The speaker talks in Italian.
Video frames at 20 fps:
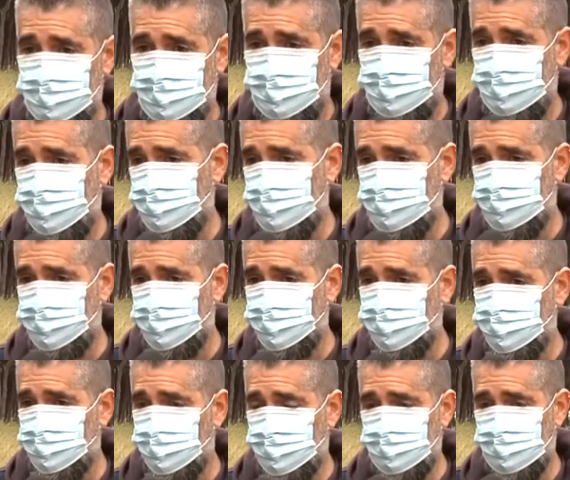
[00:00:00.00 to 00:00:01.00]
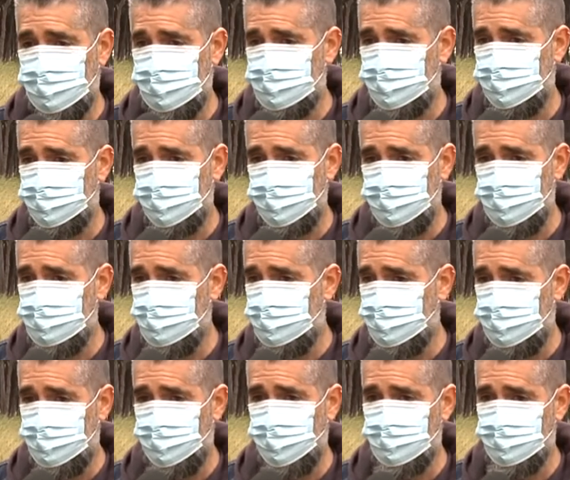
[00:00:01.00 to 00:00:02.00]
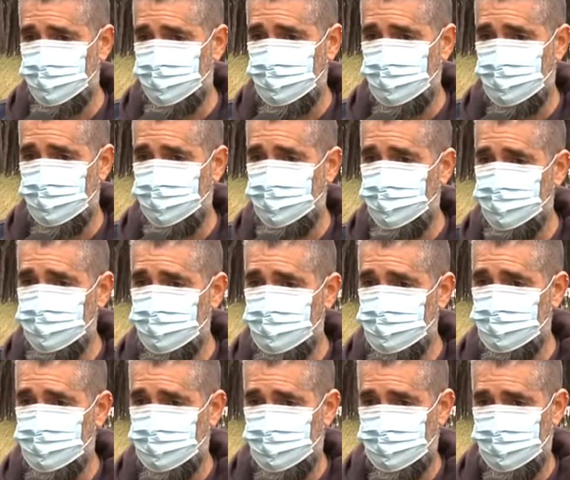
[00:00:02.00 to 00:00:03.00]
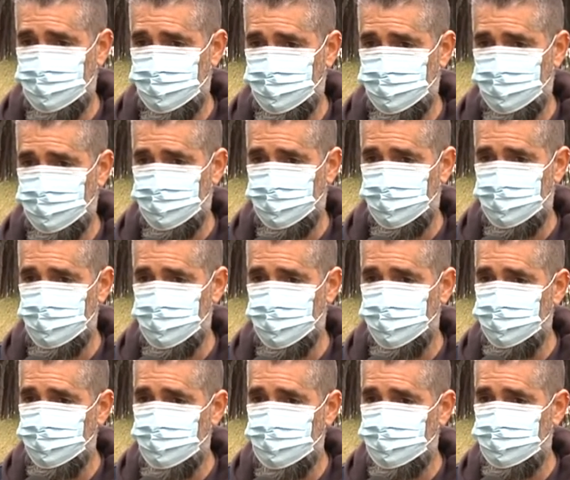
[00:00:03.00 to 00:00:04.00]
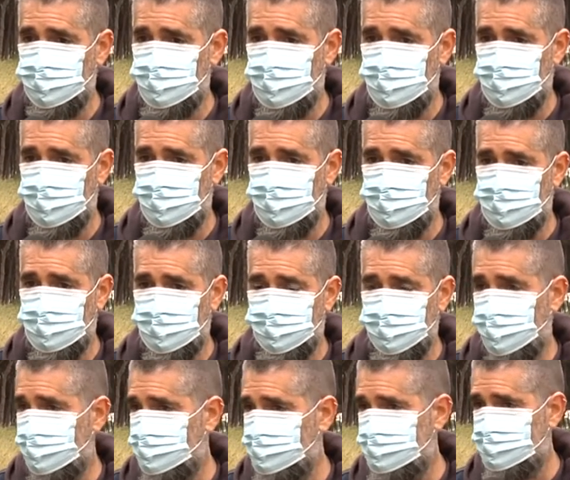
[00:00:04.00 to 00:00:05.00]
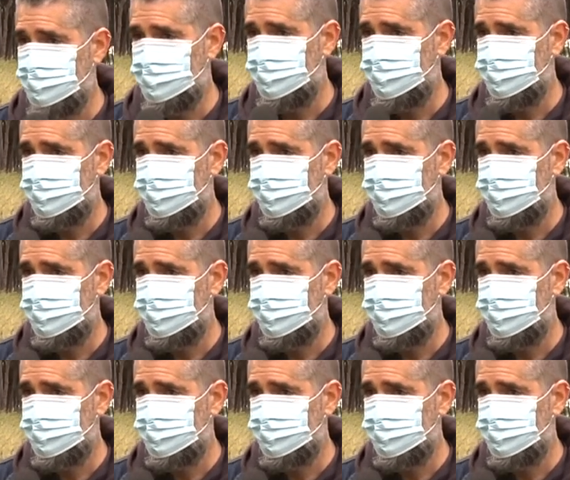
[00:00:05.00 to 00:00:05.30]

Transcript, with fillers: che è una struttura, una casa famiglia che ospita bambini che hanno subito delle, delle violenze.